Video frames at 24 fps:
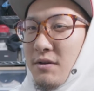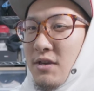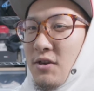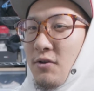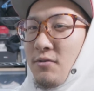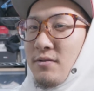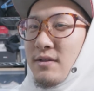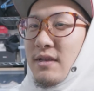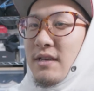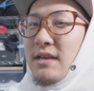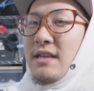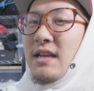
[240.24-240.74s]
も
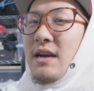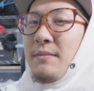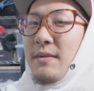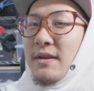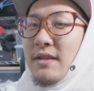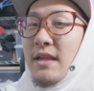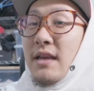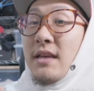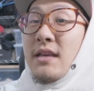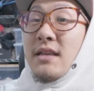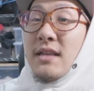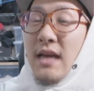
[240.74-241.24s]
基本的に
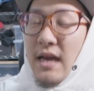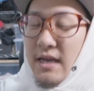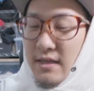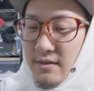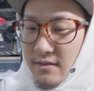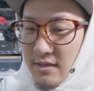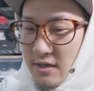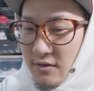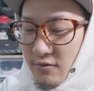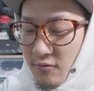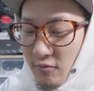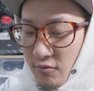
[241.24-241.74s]
はできないっ
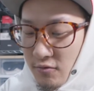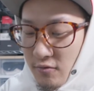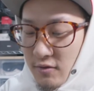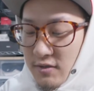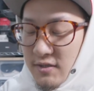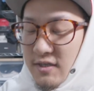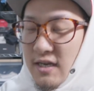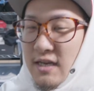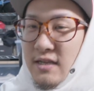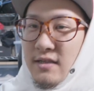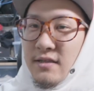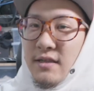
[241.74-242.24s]
ていうこと
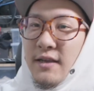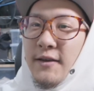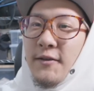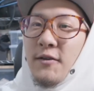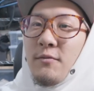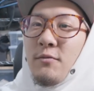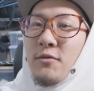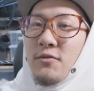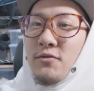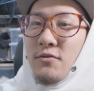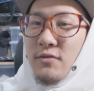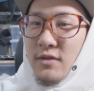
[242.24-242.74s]
を前提
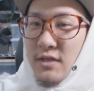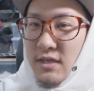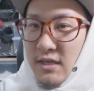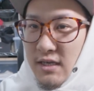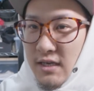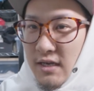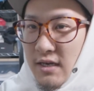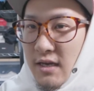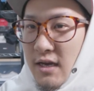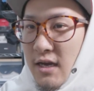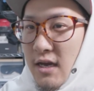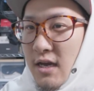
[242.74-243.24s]
のもと
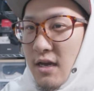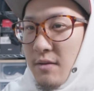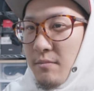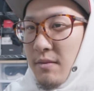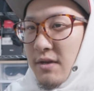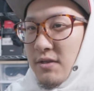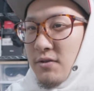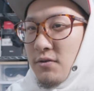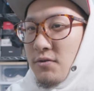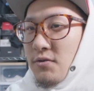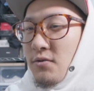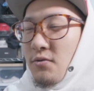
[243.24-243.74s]
に、
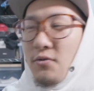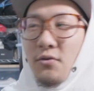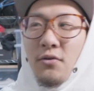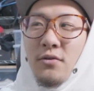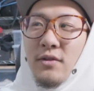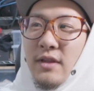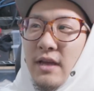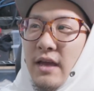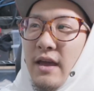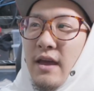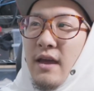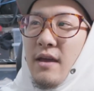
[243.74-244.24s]
そういうとこ
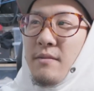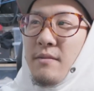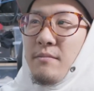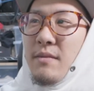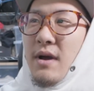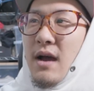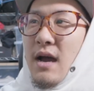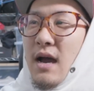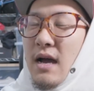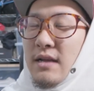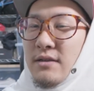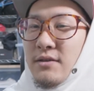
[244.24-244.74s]
ろで、
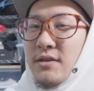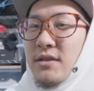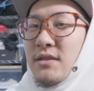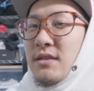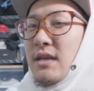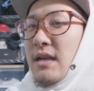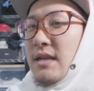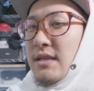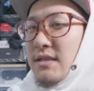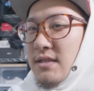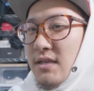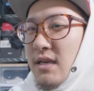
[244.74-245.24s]
外し
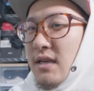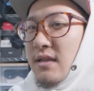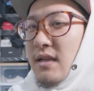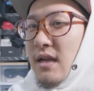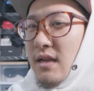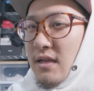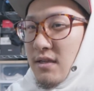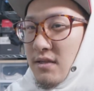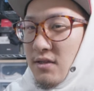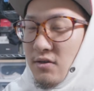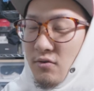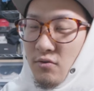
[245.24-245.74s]
たりつけた
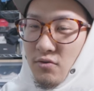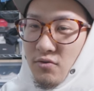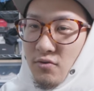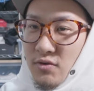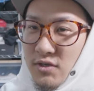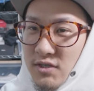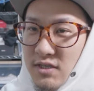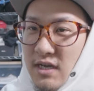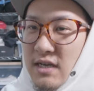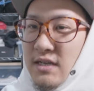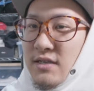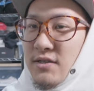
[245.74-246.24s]
りっていうことを
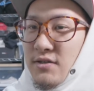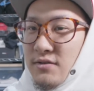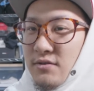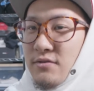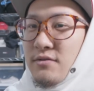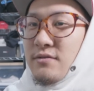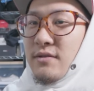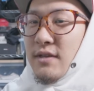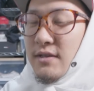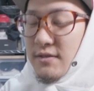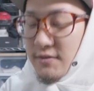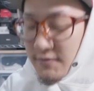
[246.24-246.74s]
したりす
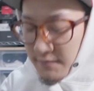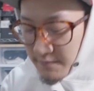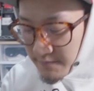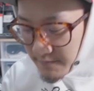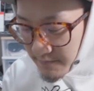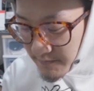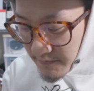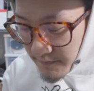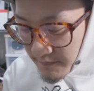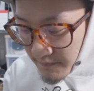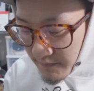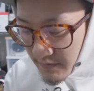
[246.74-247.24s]
るんです。
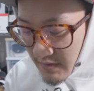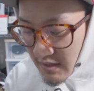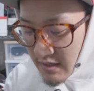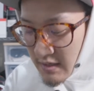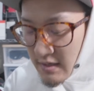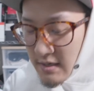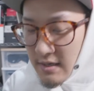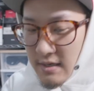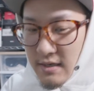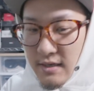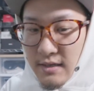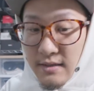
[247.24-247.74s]

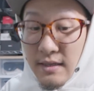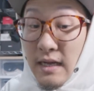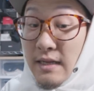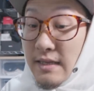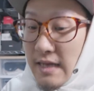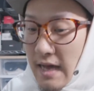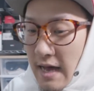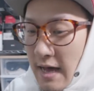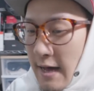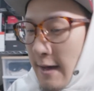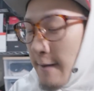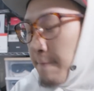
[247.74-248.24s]
た
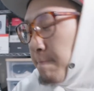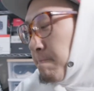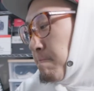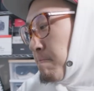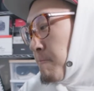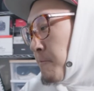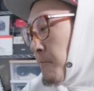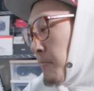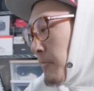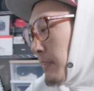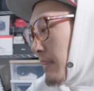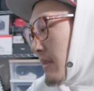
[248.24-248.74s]
だ、
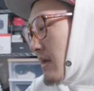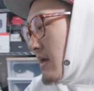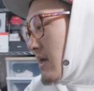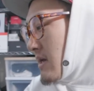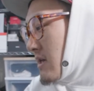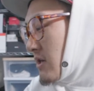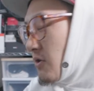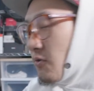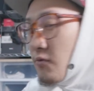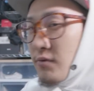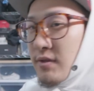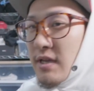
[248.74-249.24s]

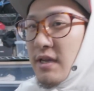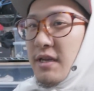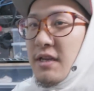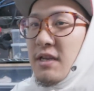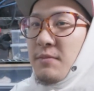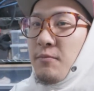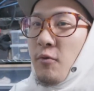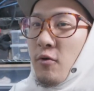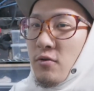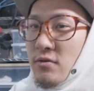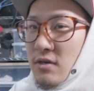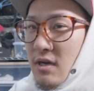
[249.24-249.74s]
基本的
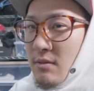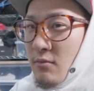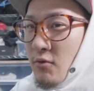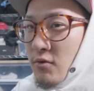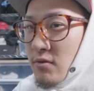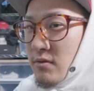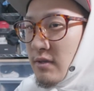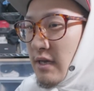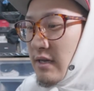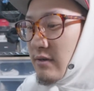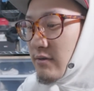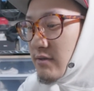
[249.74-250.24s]
に僕が
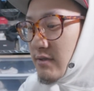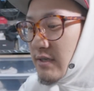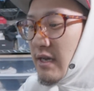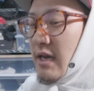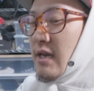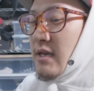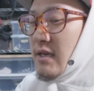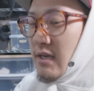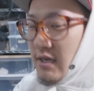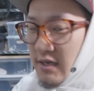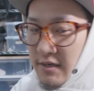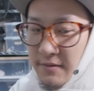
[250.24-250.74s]
持っている
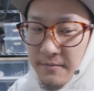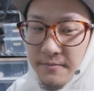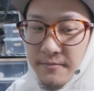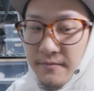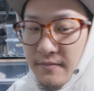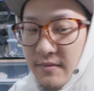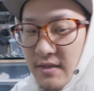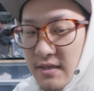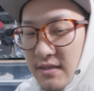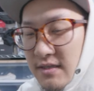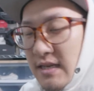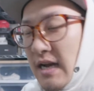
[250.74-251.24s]
製品、
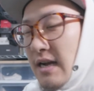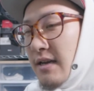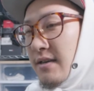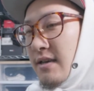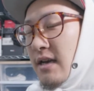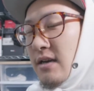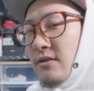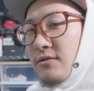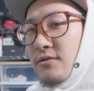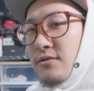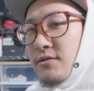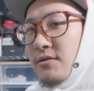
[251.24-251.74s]
三
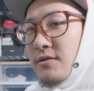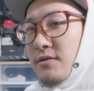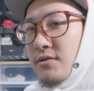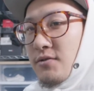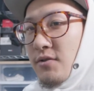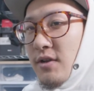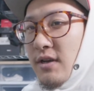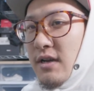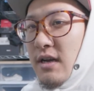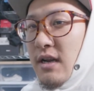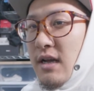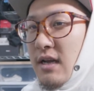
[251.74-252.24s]
脚、
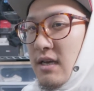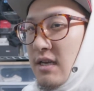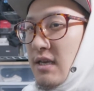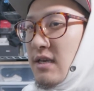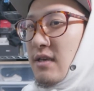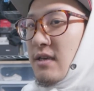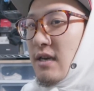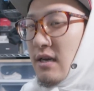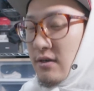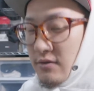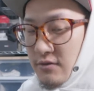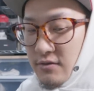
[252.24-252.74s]
それから一
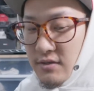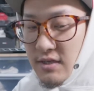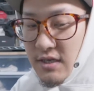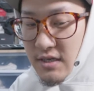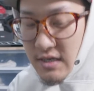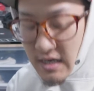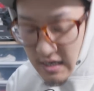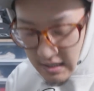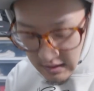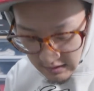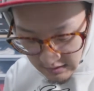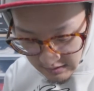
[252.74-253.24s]
脚に
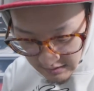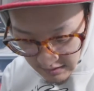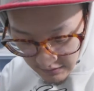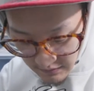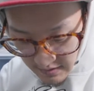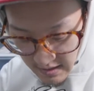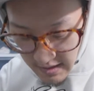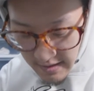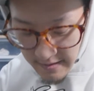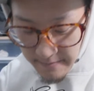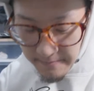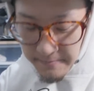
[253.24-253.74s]
関して
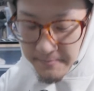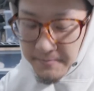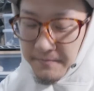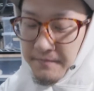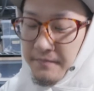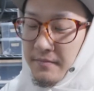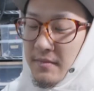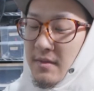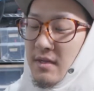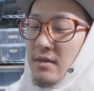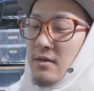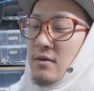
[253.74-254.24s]
は、
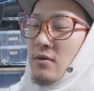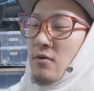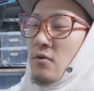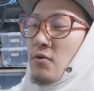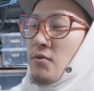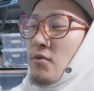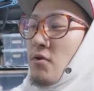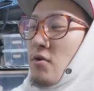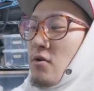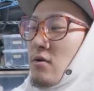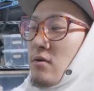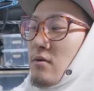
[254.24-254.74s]

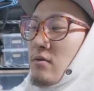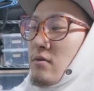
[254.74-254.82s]
この